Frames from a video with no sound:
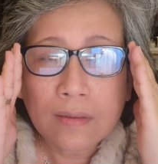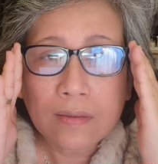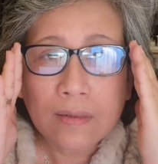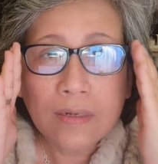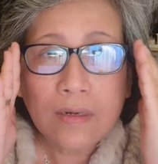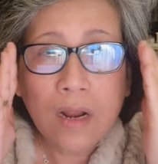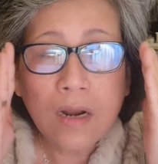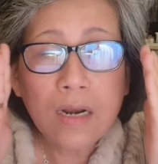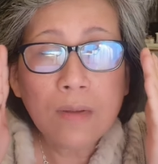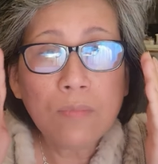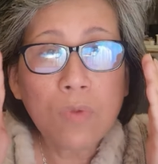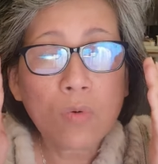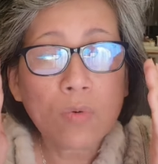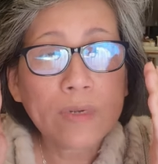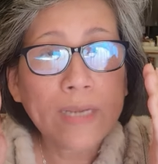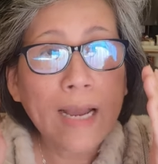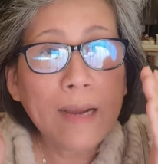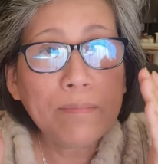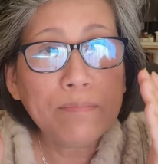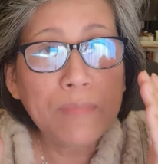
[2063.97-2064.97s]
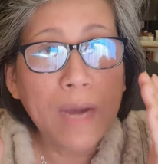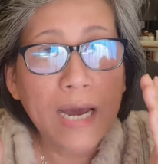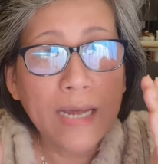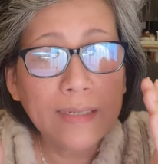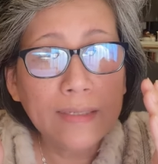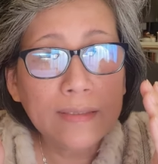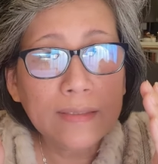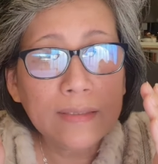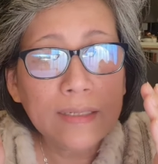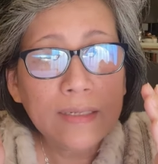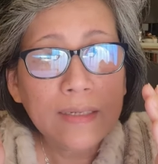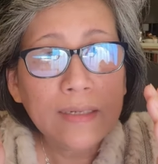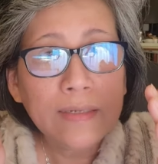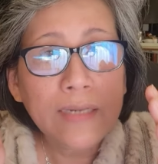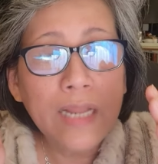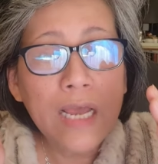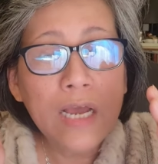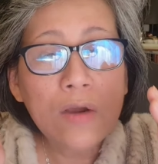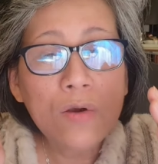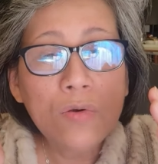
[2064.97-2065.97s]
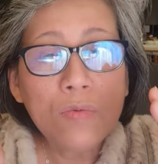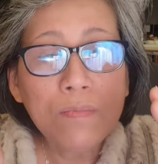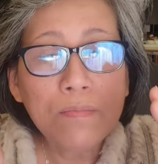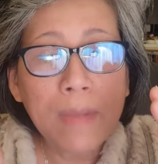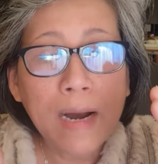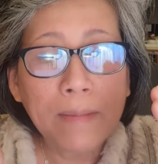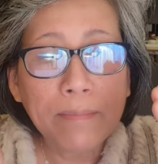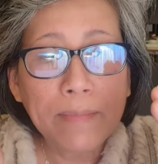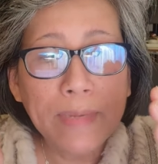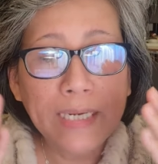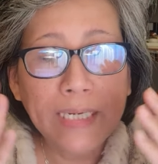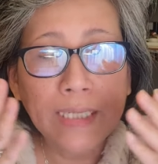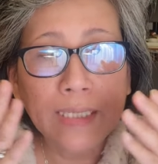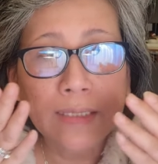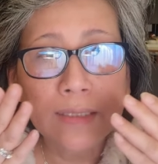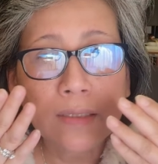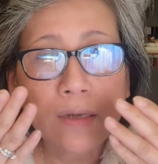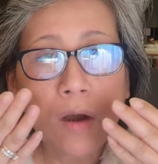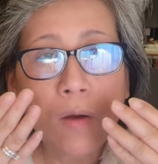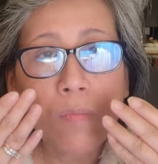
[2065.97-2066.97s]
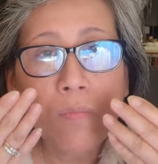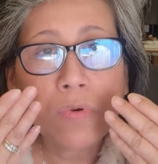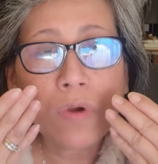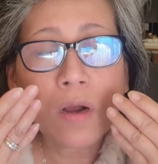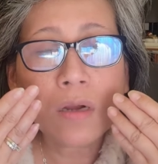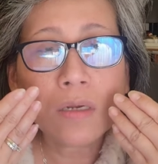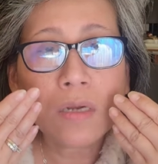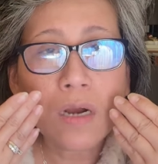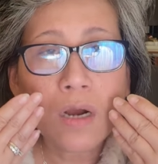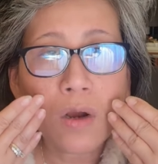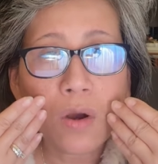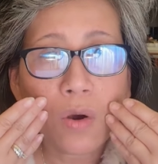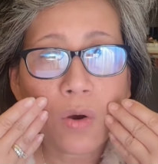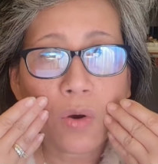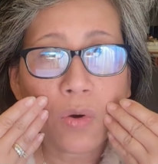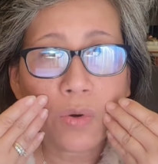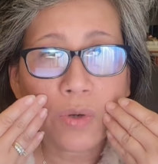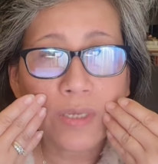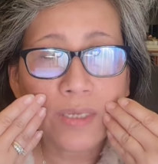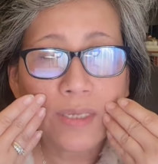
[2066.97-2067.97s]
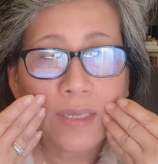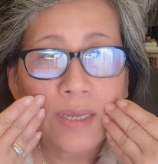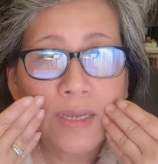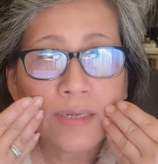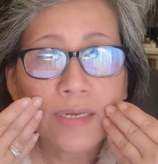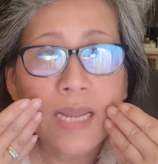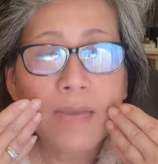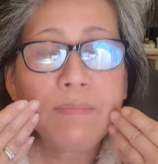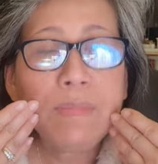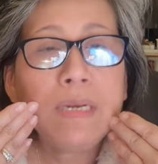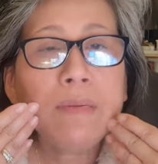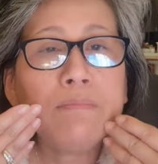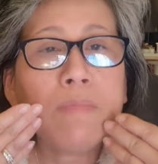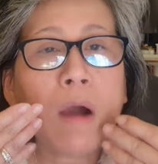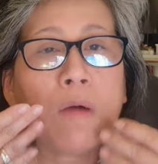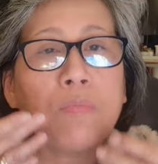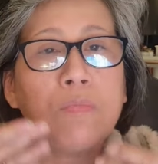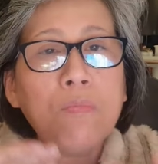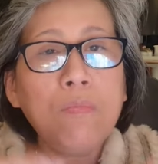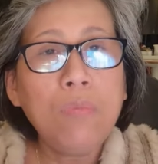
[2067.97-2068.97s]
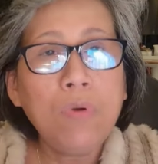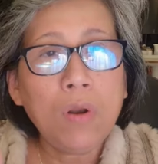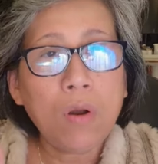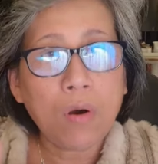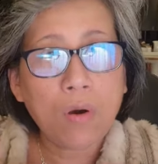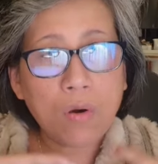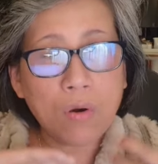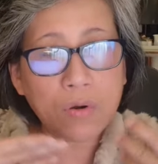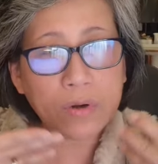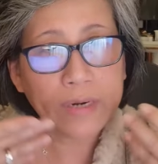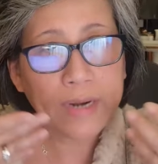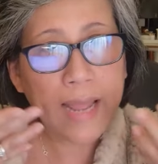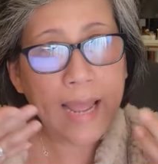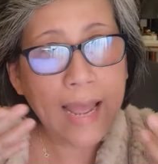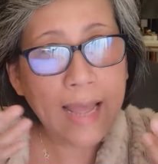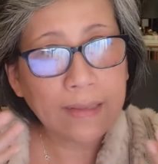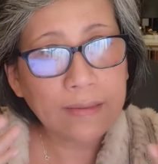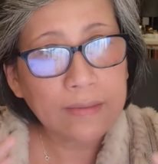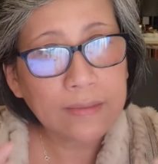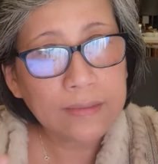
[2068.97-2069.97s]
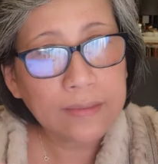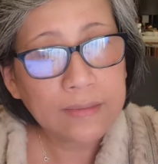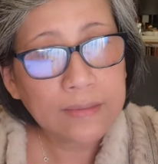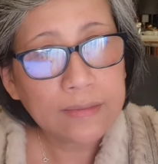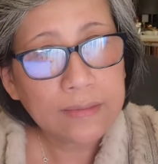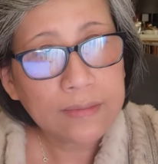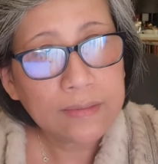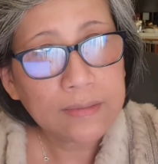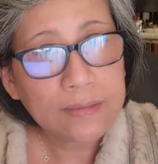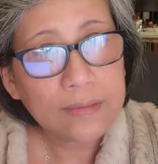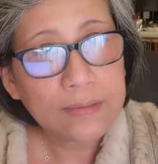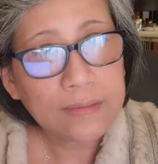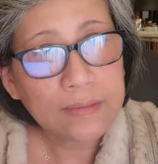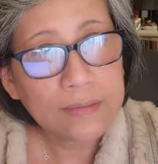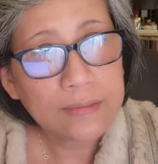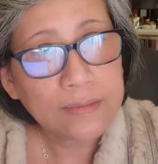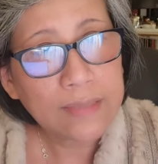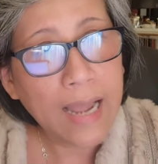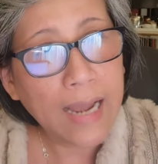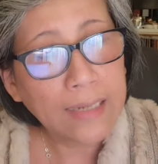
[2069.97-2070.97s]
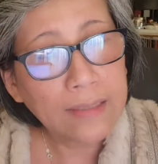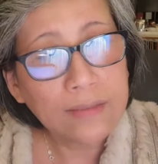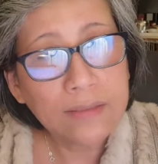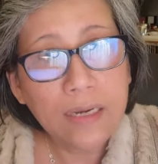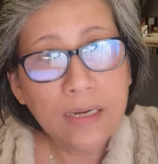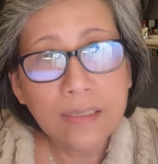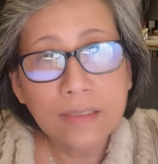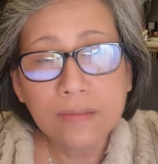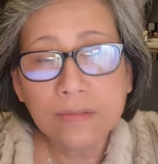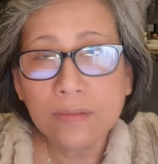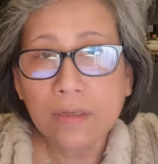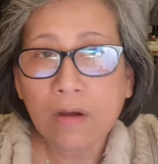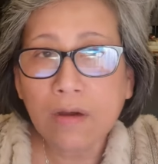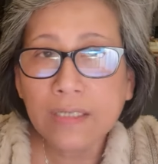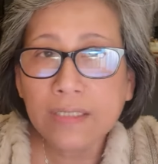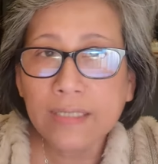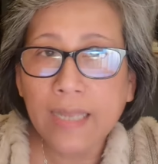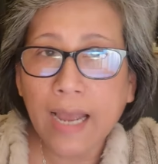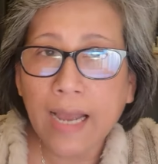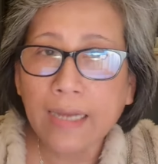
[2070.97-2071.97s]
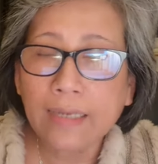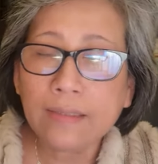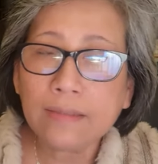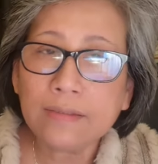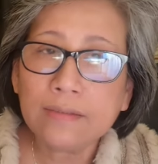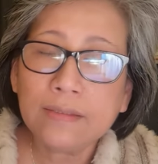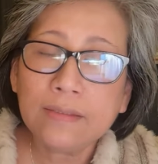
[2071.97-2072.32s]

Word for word: cái đó là một căn bệnh nếu mà mình không có cơ hội để mình bộc lộ ra thẳng thừng nói thẳng